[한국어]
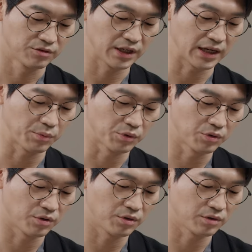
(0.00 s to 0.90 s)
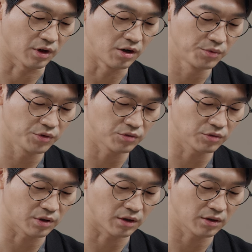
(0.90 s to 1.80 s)
우리가 보통 넓은
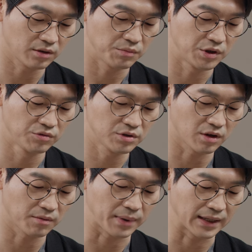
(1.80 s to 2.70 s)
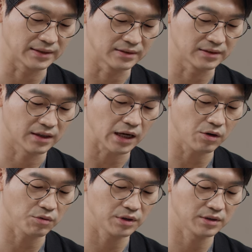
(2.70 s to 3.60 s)
흉터, 비우성 반응,
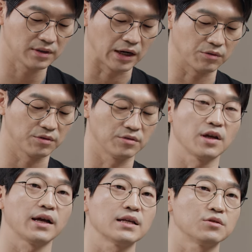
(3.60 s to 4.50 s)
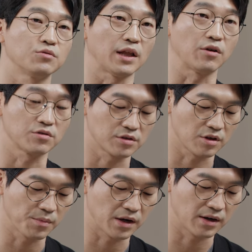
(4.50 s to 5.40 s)
켈로이드라고 세 가지로 나눠서
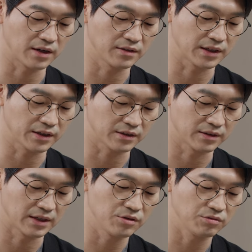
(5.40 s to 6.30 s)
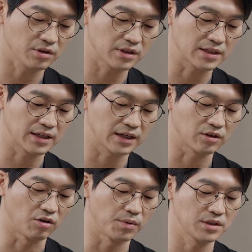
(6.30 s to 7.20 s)
설명을 하는데요. 흉터 자체가
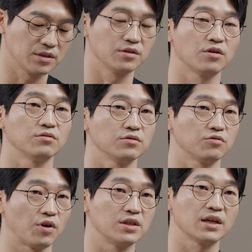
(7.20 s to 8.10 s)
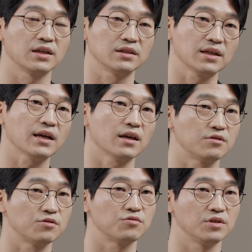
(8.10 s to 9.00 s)
넓어지는 경우는 굉장히 흔하게
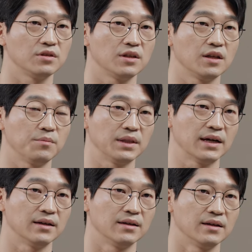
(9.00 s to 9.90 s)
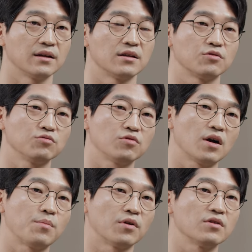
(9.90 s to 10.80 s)
있을 수 있는 일입니다. 그래서
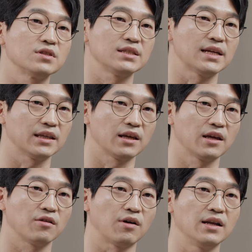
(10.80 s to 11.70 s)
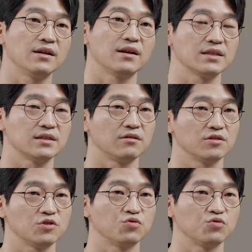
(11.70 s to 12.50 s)
흉터가 벌어지지 않게 관리를 하시는 것이